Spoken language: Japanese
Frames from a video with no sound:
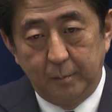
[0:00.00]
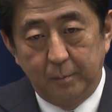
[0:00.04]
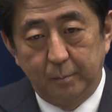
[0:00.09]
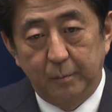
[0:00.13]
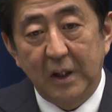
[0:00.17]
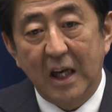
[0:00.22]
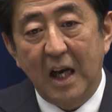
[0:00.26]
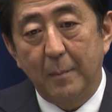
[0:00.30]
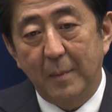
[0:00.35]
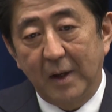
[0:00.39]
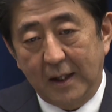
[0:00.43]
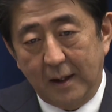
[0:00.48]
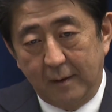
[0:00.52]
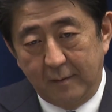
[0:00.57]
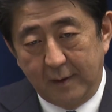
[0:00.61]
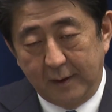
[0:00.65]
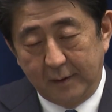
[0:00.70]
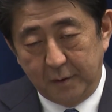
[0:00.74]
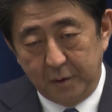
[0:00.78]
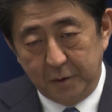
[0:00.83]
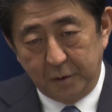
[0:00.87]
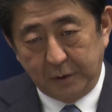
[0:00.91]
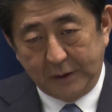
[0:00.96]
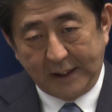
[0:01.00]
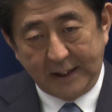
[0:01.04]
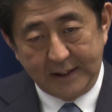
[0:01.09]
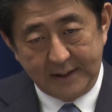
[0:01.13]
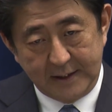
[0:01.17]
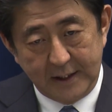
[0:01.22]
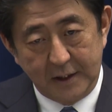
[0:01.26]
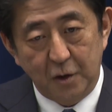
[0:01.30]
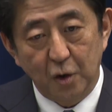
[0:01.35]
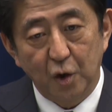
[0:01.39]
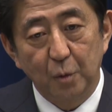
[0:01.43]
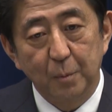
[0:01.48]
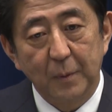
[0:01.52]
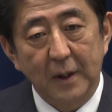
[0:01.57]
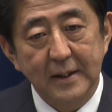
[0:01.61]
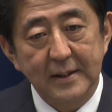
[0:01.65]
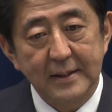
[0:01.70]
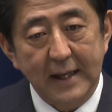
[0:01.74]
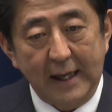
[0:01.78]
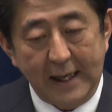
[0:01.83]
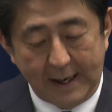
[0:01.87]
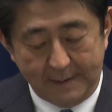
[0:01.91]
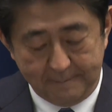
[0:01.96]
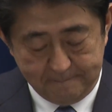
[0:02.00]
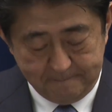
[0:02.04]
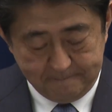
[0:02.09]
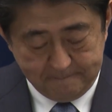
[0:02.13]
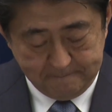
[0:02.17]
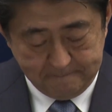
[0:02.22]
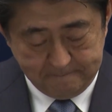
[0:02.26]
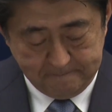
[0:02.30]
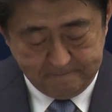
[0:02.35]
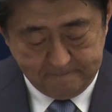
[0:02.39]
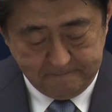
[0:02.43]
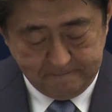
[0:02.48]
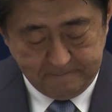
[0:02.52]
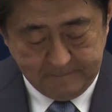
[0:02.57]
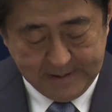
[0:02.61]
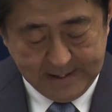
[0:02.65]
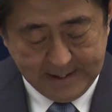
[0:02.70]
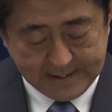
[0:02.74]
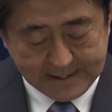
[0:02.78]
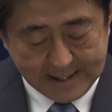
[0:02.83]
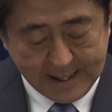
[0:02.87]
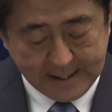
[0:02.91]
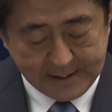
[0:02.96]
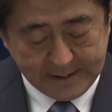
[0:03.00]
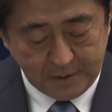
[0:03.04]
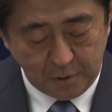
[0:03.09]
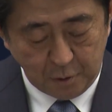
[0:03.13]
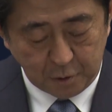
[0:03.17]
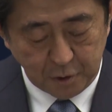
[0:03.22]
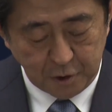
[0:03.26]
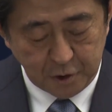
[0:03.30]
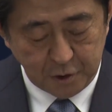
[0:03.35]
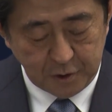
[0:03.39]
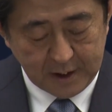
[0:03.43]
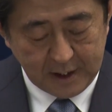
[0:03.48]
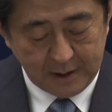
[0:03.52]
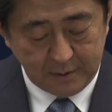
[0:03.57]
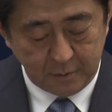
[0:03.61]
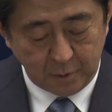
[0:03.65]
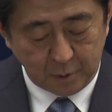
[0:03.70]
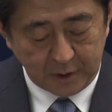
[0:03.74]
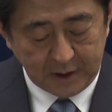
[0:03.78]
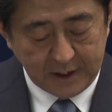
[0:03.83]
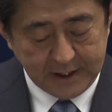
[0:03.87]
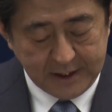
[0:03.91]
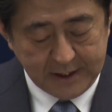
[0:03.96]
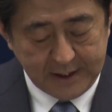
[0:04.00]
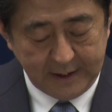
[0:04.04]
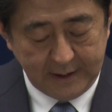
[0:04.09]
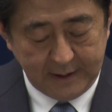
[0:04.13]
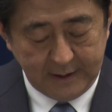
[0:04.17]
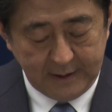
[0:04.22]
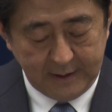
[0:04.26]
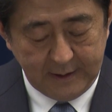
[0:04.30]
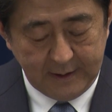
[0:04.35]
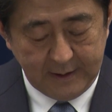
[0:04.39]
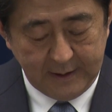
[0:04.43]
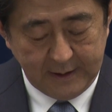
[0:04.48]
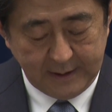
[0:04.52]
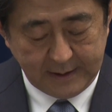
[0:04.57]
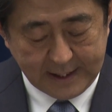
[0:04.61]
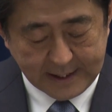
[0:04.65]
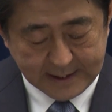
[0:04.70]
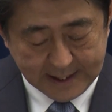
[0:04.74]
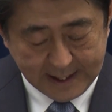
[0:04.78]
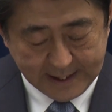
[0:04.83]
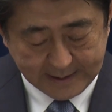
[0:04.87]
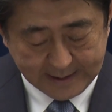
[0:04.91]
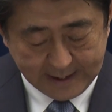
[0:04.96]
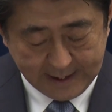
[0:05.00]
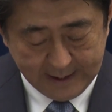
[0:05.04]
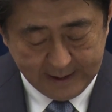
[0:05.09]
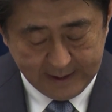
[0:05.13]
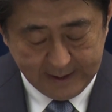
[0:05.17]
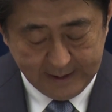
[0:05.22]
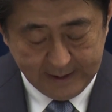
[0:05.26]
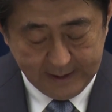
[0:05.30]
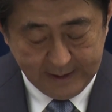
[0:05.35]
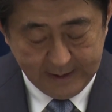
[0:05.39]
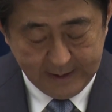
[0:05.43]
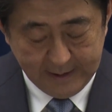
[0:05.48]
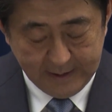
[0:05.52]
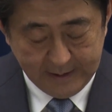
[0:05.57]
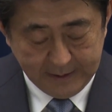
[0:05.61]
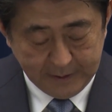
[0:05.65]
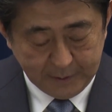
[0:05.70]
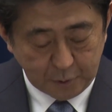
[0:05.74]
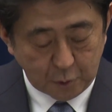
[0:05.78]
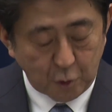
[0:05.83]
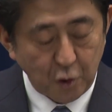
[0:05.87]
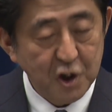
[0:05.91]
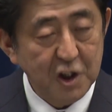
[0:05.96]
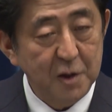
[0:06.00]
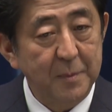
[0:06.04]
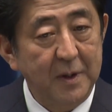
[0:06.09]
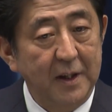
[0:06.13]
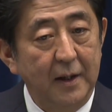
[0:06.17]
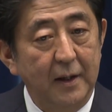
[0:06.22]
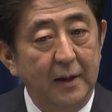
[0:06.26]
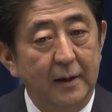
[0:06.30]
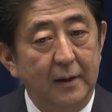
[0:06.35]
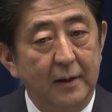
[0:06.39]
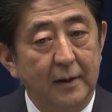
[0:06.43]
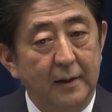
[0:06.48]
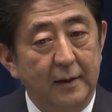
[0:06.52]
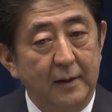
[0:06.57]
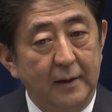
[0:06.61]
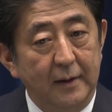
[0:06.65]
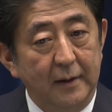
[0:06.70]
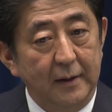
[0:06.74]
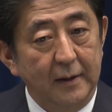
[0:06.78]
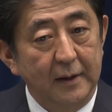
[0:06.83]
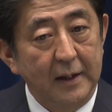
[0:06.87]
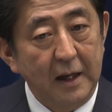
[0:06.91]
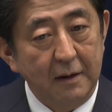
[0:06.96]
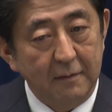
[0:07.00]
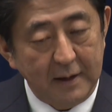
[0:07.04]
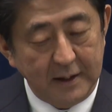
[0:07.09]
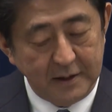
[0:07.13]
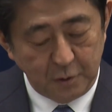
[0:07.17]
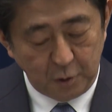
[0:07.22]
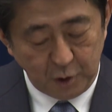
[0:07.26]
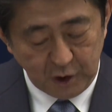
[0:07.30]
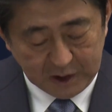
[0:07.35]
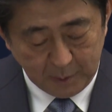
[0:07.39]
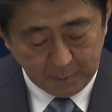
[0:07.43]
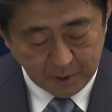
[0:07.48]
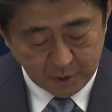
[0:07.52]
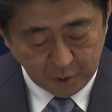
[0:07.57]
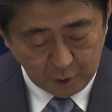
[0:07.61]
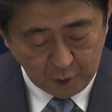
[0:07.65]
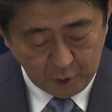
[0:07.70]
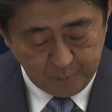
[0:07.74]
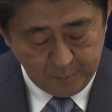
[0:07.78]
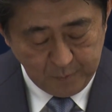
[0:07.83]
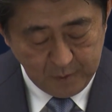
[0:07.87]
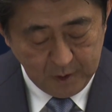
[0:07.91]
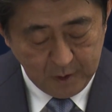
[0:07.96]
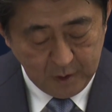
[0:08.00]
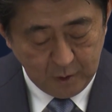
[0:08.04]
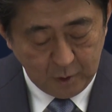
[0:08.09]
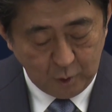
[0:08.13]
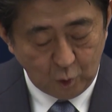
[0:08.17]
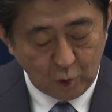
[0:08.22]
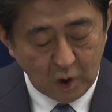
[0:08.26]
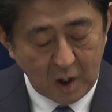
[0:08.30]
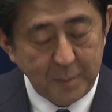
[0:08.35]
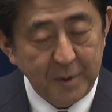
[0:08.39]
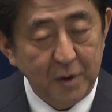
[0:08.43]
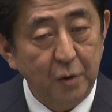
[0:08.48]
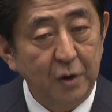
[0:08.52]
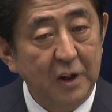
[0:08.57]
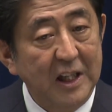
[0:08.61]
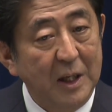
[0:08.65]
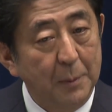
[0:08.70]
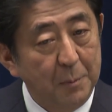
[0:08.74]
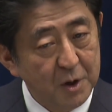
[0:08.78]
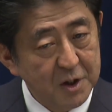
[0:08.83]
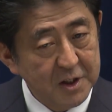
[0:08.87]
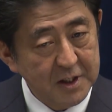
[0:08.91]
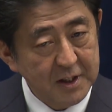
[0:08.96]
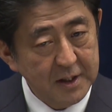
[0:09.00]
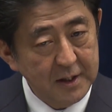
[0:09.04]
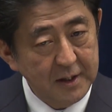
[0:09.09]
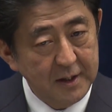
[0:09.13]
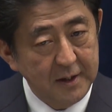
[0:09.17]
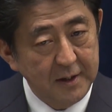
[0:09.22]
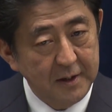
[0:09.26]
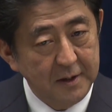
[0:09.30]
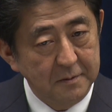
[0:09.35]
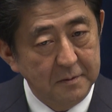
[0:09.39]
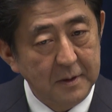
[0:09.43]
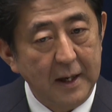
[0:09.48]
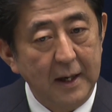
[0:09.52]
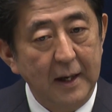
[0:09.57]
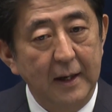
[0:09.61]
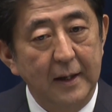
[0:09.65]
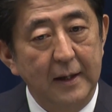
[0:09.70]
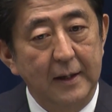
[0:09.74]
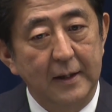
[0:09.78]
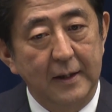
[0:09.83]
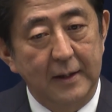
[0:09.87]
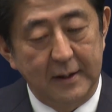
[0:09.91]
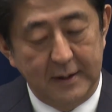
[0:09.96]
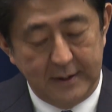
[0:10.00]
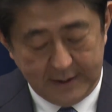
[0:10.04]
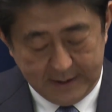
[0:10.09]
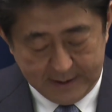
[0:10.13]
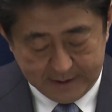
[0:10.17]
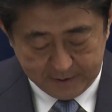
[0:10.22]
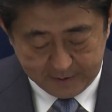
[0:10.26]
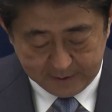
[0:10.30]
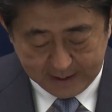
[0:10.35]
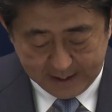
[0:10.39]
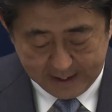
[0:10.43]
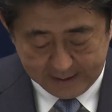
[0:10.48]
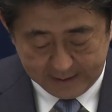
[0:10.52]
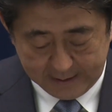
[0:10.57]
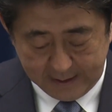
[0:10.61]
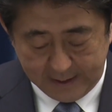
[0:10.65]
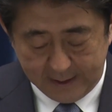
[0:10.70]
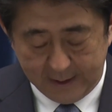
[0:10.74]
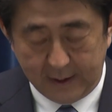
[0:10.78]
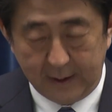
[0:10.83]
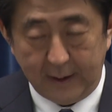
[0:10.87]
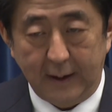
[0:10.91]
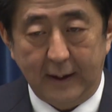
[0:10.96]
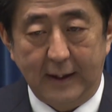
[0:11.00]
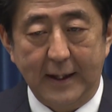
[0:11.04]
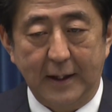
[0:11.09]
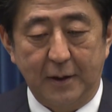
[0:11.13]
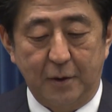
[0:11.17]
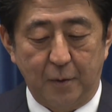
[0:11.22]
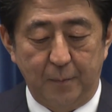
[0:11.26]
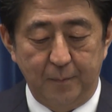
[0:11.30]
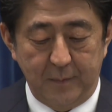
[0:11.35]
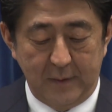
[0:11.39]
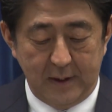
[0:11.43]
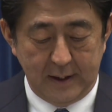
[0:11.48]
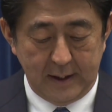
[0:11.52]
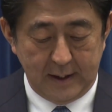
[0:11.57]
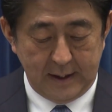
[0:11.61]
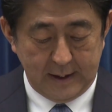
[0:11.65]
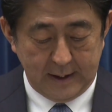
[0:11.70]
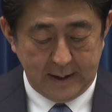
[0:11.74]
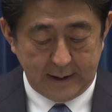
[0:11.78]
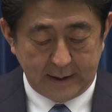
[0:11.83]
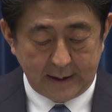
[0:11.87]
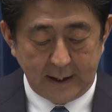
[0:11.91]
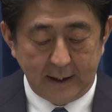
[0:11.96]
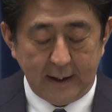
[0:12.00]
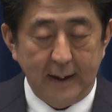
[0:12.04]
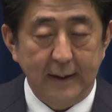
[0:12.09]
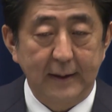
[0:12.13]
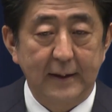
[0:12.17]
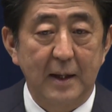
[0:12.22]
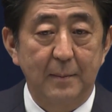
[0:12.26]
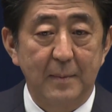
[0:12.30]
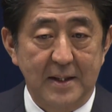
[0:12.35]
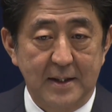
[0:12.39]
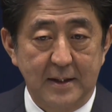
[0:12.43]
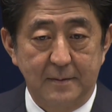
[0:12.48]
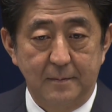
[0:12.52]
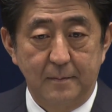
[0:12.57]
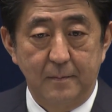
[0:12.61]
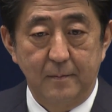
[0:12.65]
村山談話という形で表明され、さらに60年を機に出された小泉談話においても、そのお詫びの気持ちは覆ってきたと考えています。